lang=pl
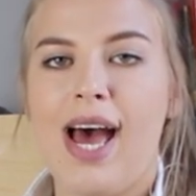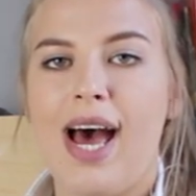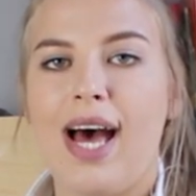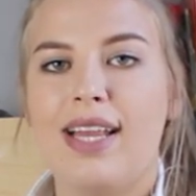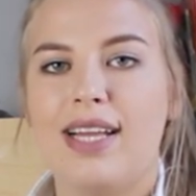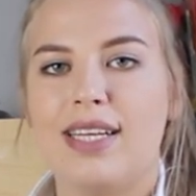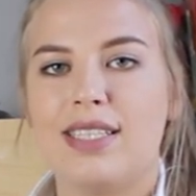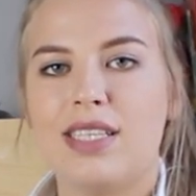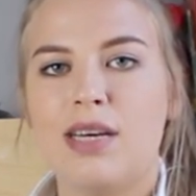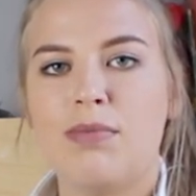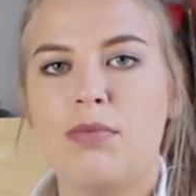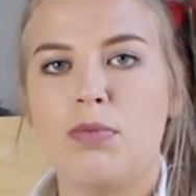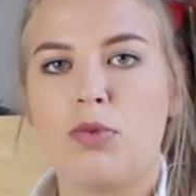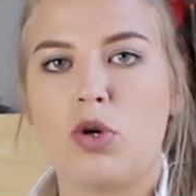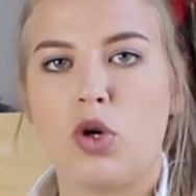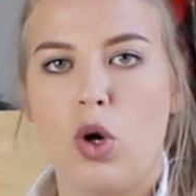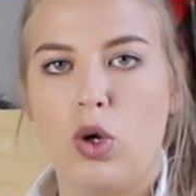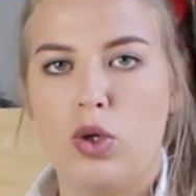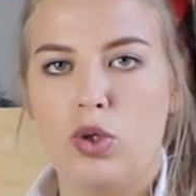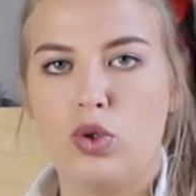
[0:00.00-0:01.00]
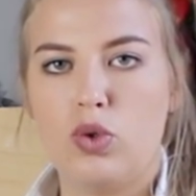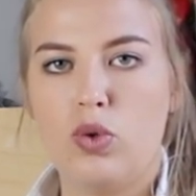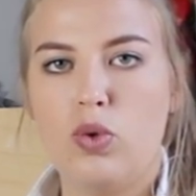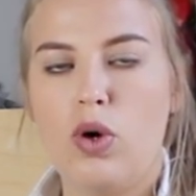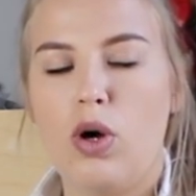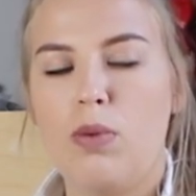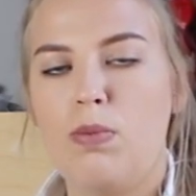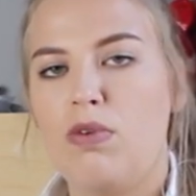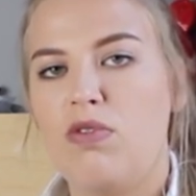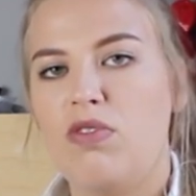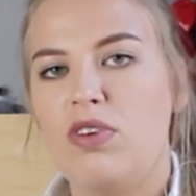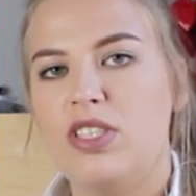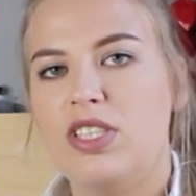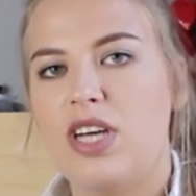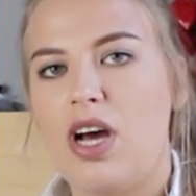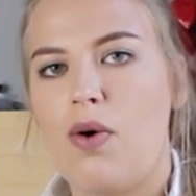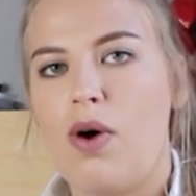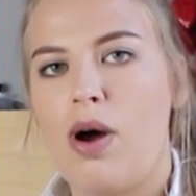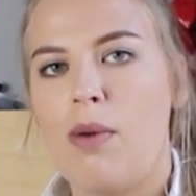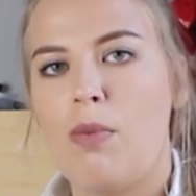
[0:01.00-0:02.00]
A na samym końcu
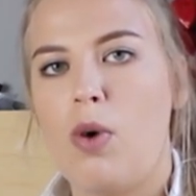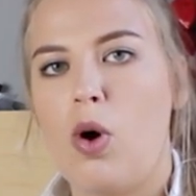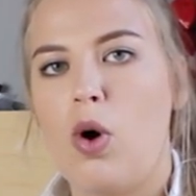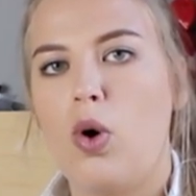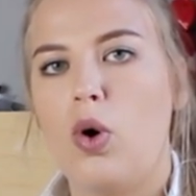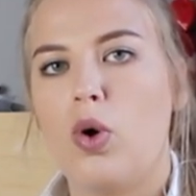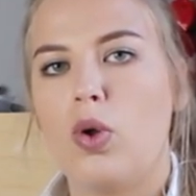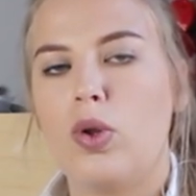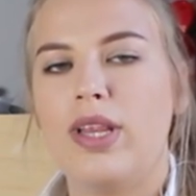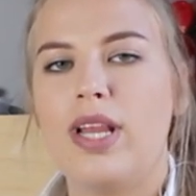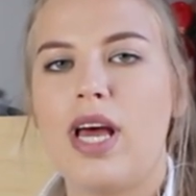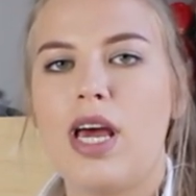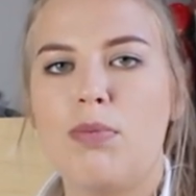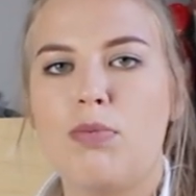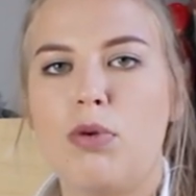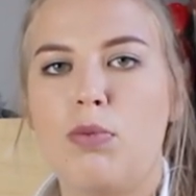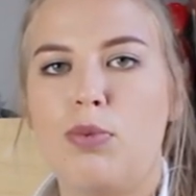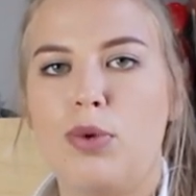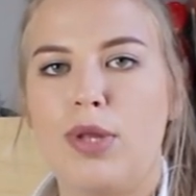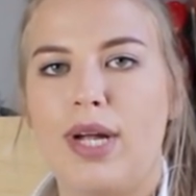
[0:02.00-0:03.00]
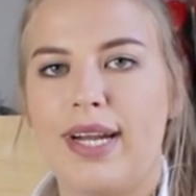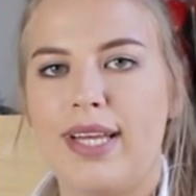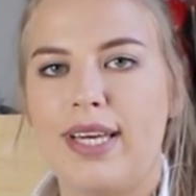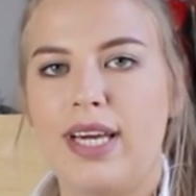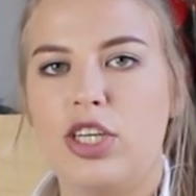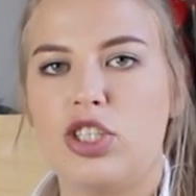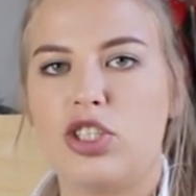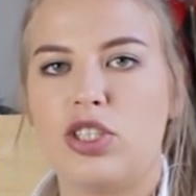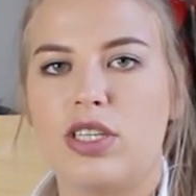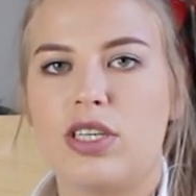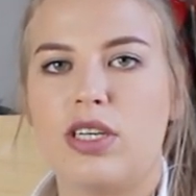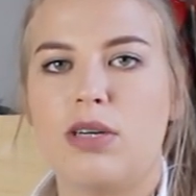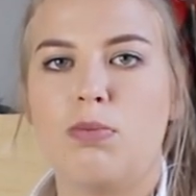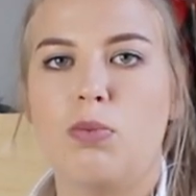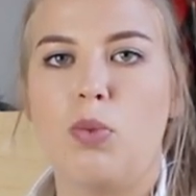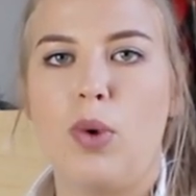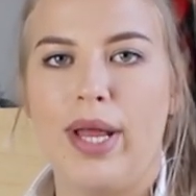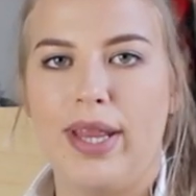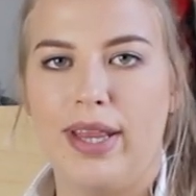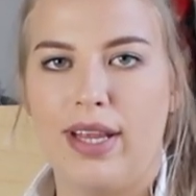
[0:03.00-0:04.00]
opowiedziałam o najpopularniejszych
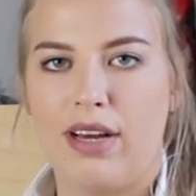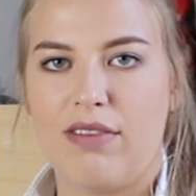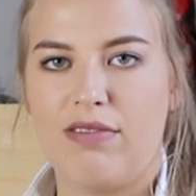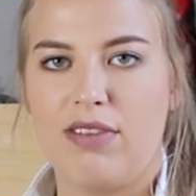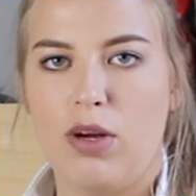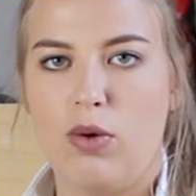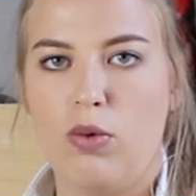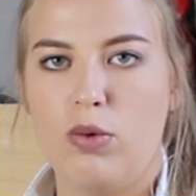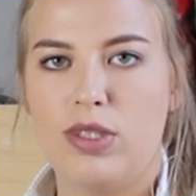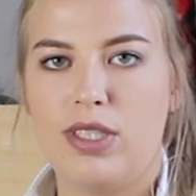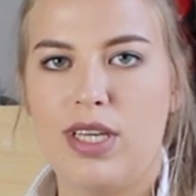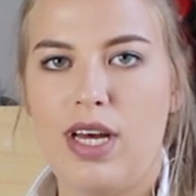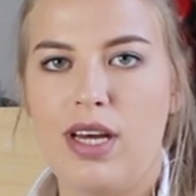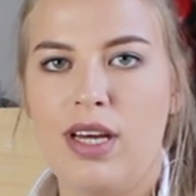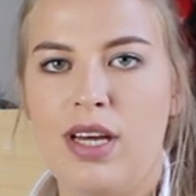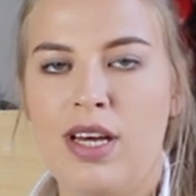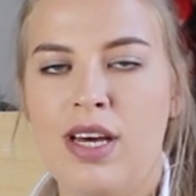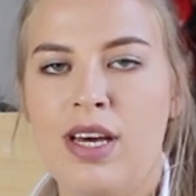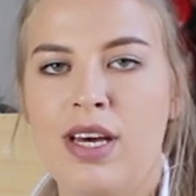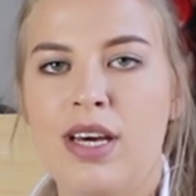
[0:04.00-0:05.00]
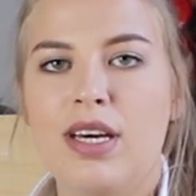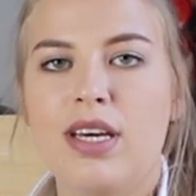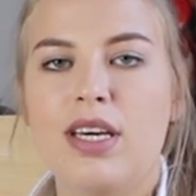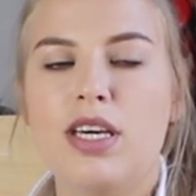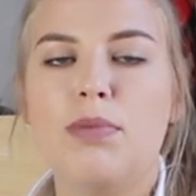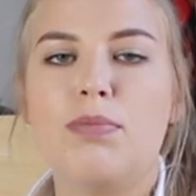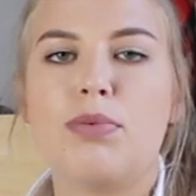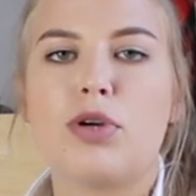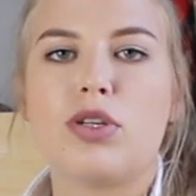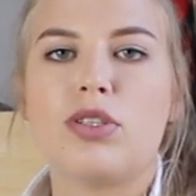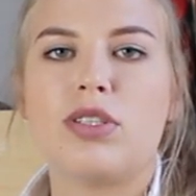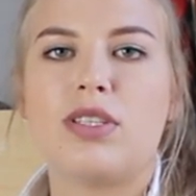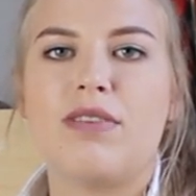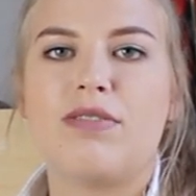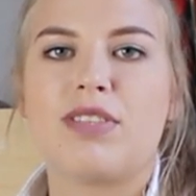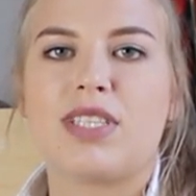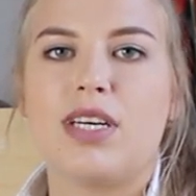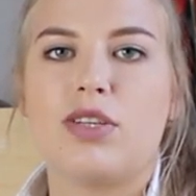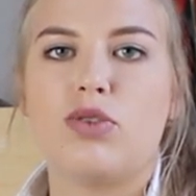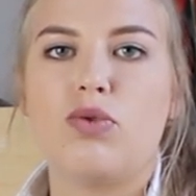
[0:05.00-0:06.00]
błędach w nauce i proste
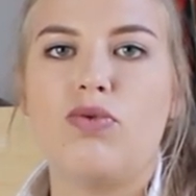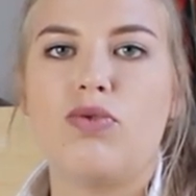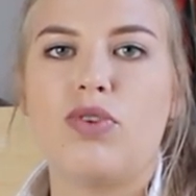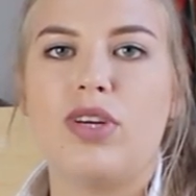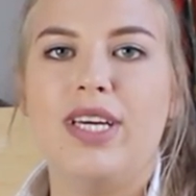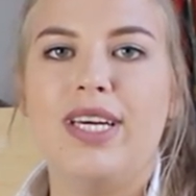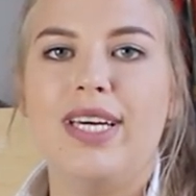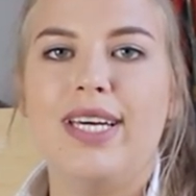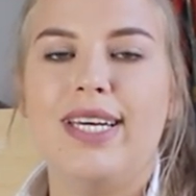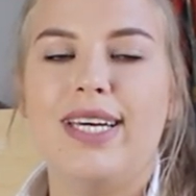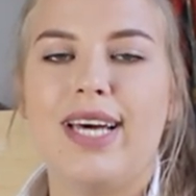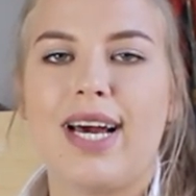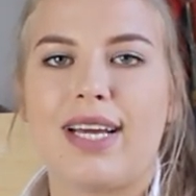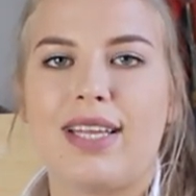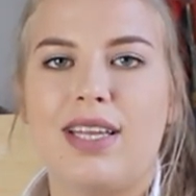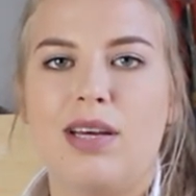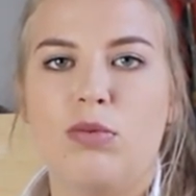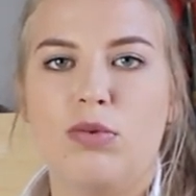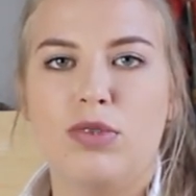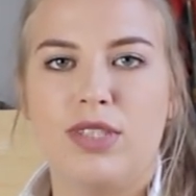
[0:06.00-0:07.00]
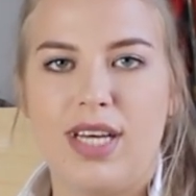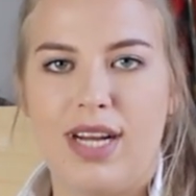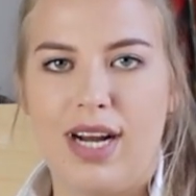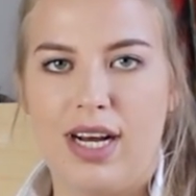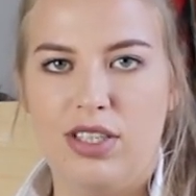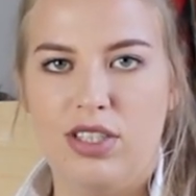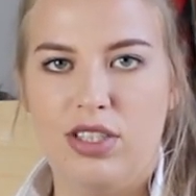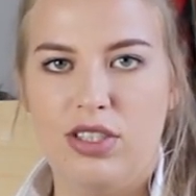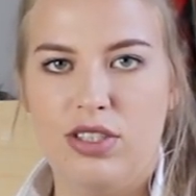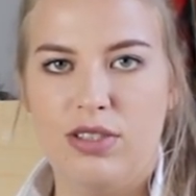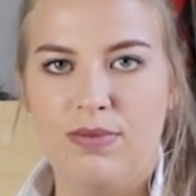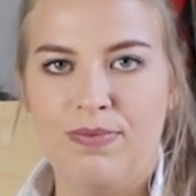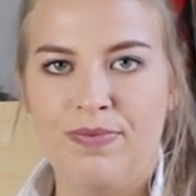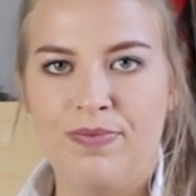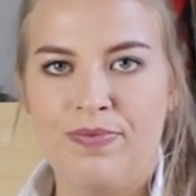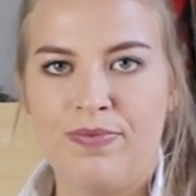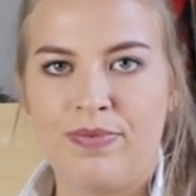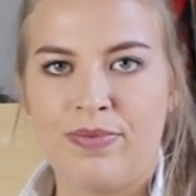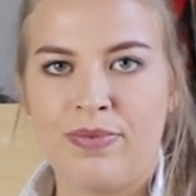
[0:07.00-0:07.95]
wskazówki, jak temu zaradzić.